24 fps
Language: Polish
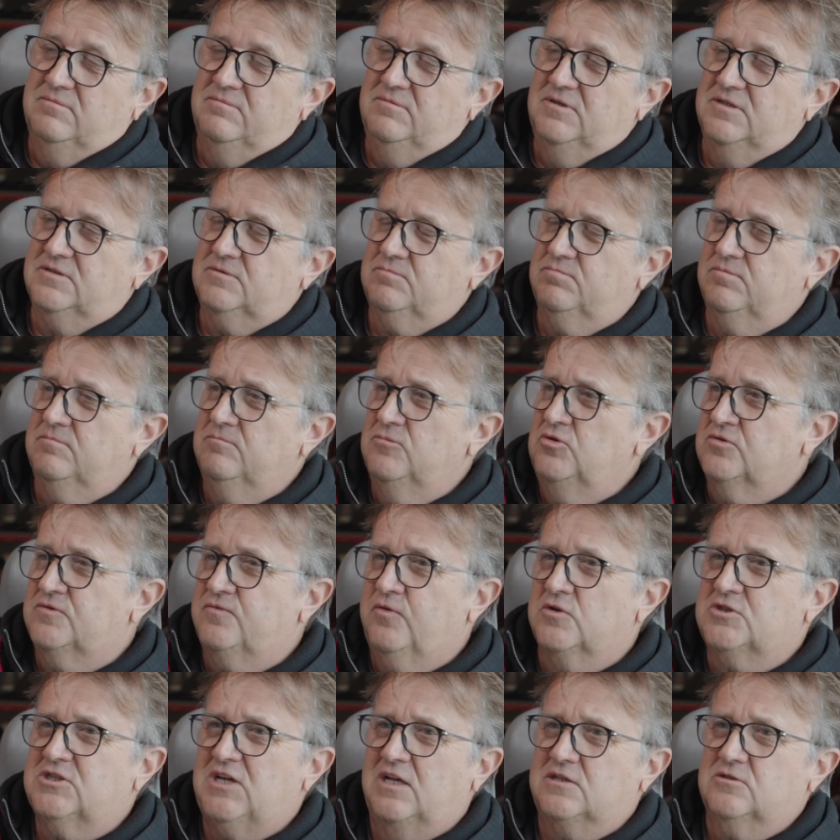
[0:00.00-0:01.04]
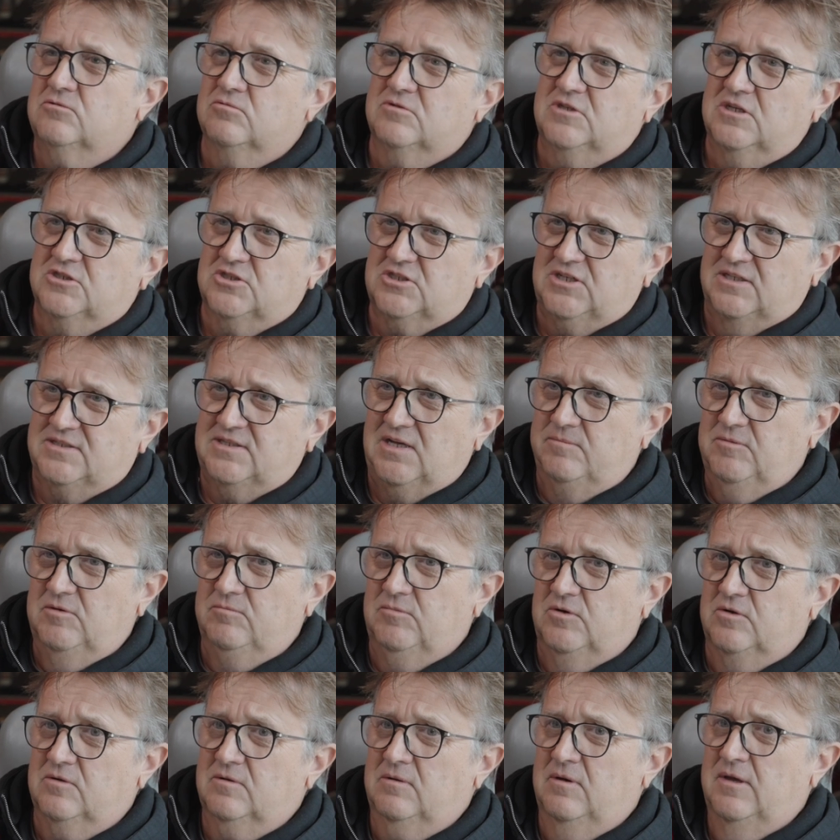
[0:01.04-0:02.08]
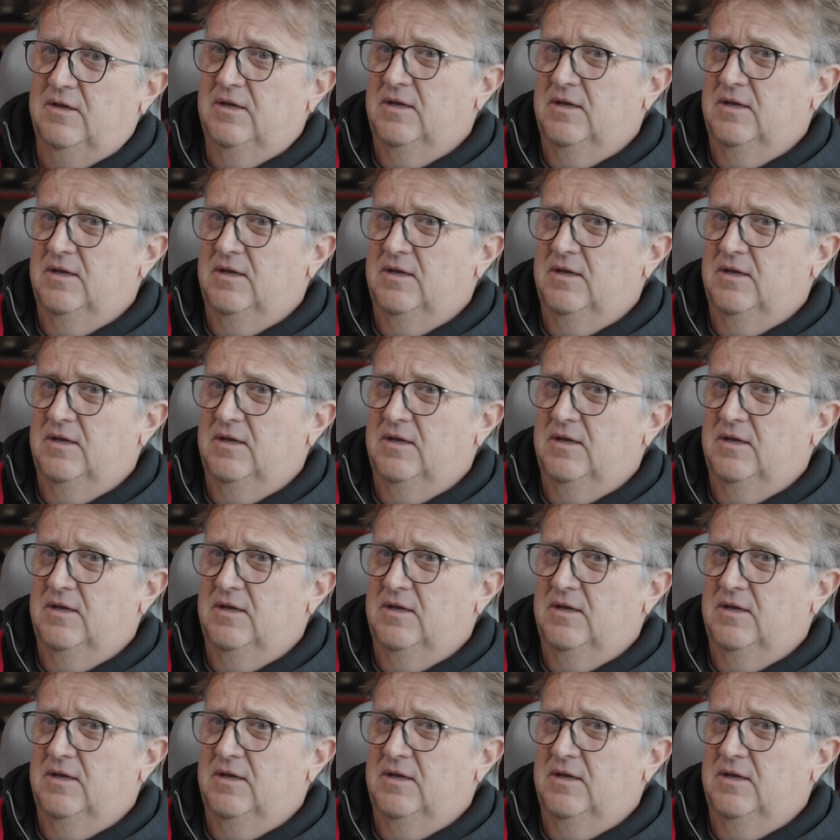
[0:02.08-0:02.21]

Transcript: jest mnóstwo czasu też czasami, bo